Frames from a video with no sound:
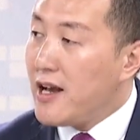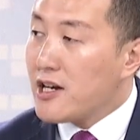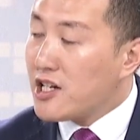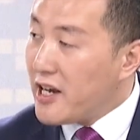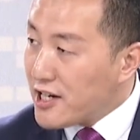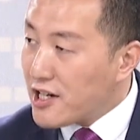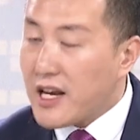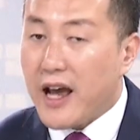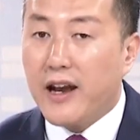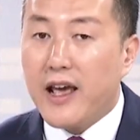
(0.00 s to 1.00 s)
谁是
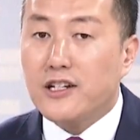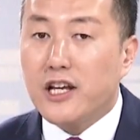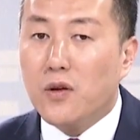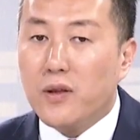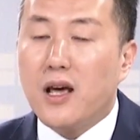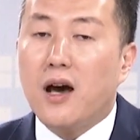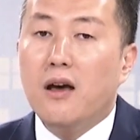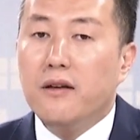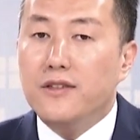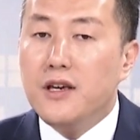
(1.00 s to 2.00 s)
产业链？这一轮的
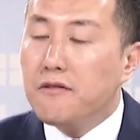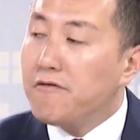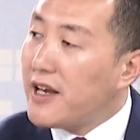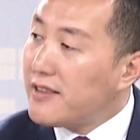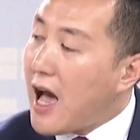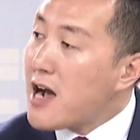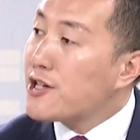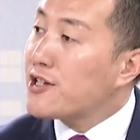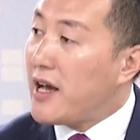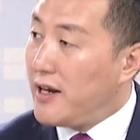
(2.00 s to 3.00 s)
英伟达是
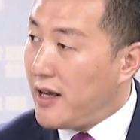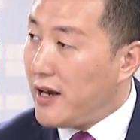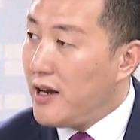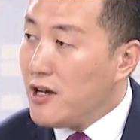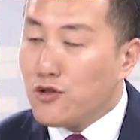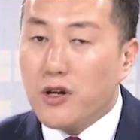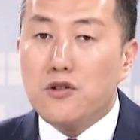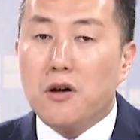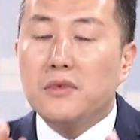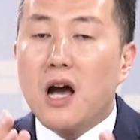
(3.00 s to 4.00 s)
产业链。嗯，所以说
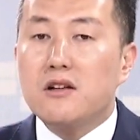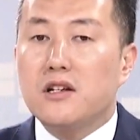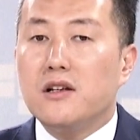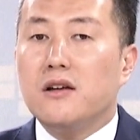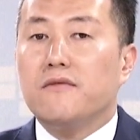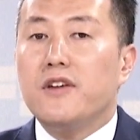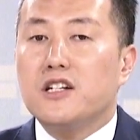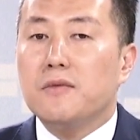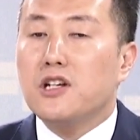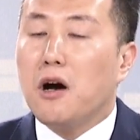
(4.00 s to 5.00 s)
我们当时为什
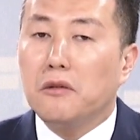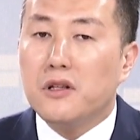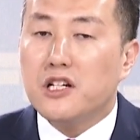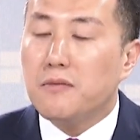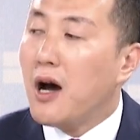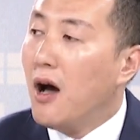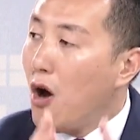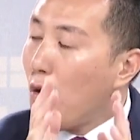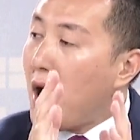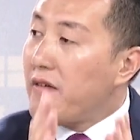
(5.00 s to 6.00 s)
么炒作的是什么？
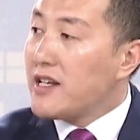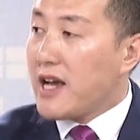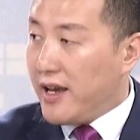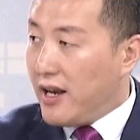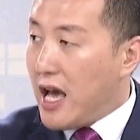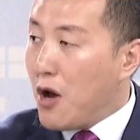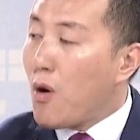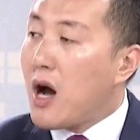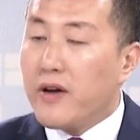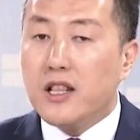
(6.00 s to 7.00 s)
华为产业链。
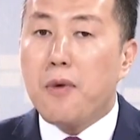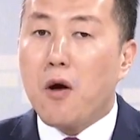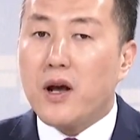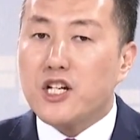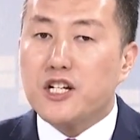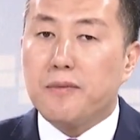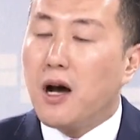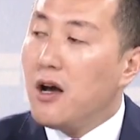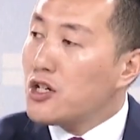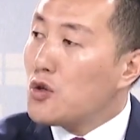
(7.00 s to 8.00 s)
华为的爆款是什么？
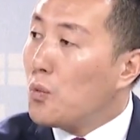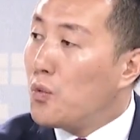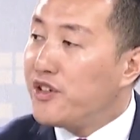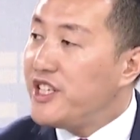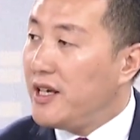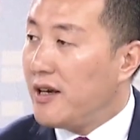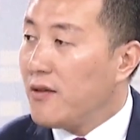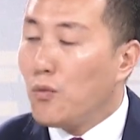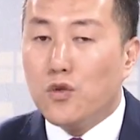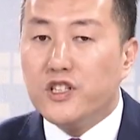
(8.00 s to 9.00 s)
是五 G，
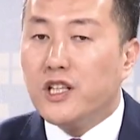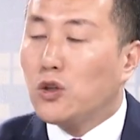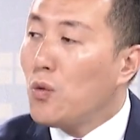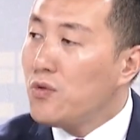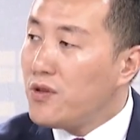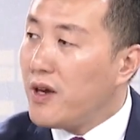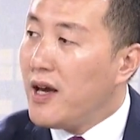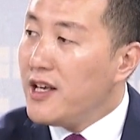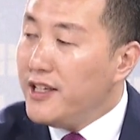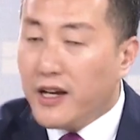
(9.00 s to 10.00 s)
五 G 的通讯
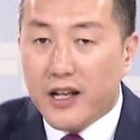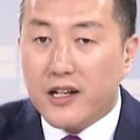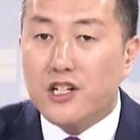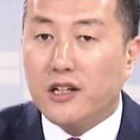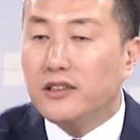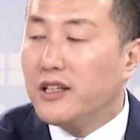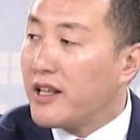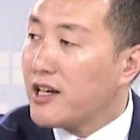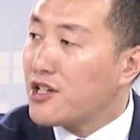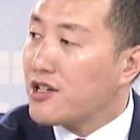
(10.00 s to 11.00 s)
引领整体的一
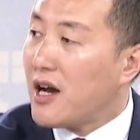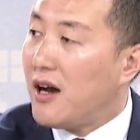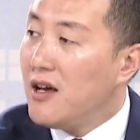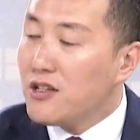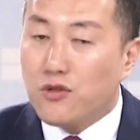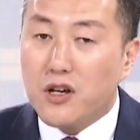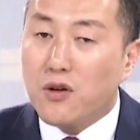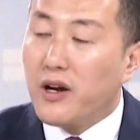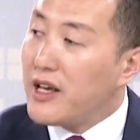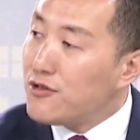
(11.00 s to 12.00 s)
个市场。所以说
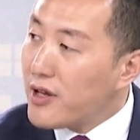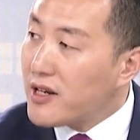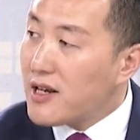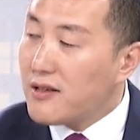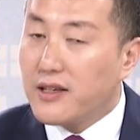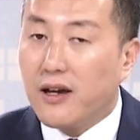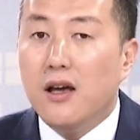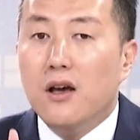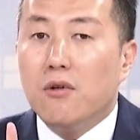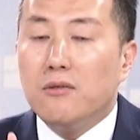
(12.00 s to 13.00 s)
连续的一个上进。
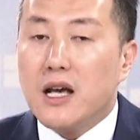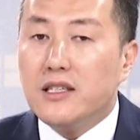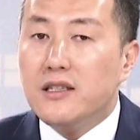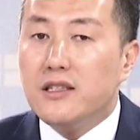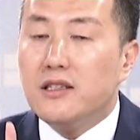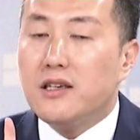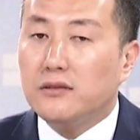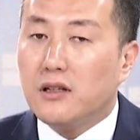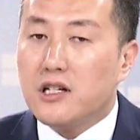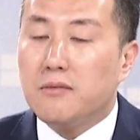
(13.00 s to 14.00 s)
我们在近期强调
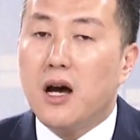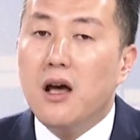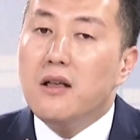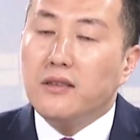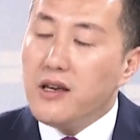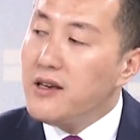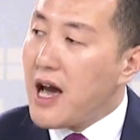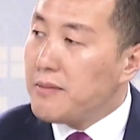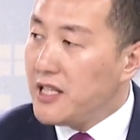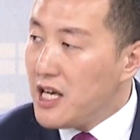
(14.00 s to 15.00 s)
的是什
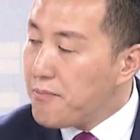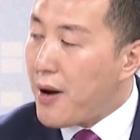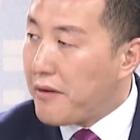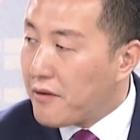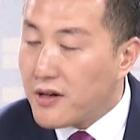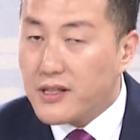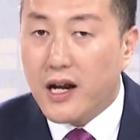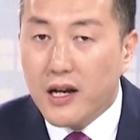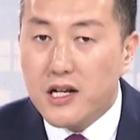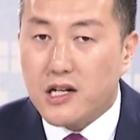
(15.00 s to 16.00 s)
么？TMT 板块在
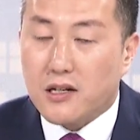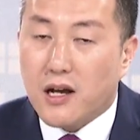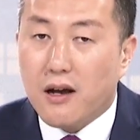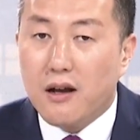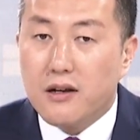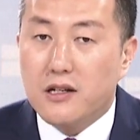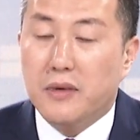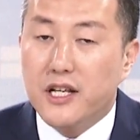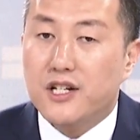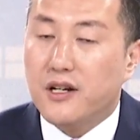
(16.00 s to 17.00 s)
历史上什么
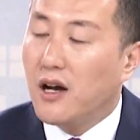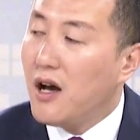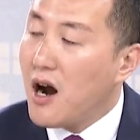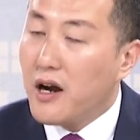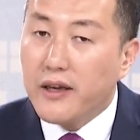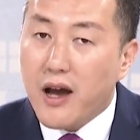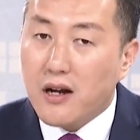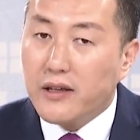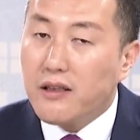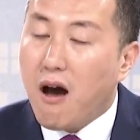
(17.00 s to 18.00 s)
历史？二零一二
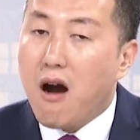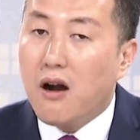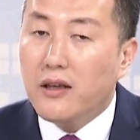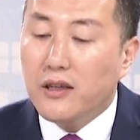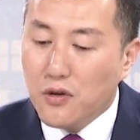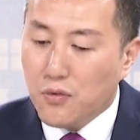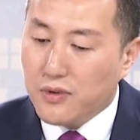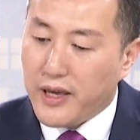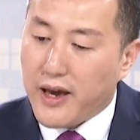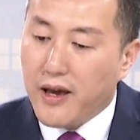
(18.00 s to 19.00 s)
年到二零一五
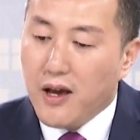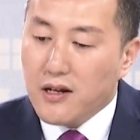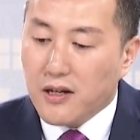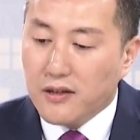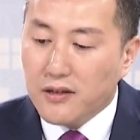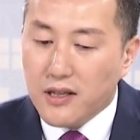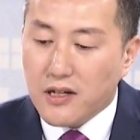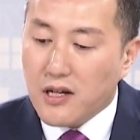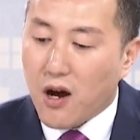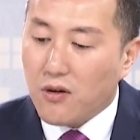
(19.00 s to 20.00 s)
年整体的
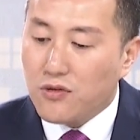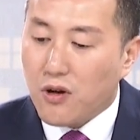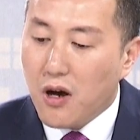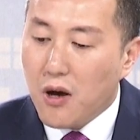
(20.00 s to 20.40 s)
炒作。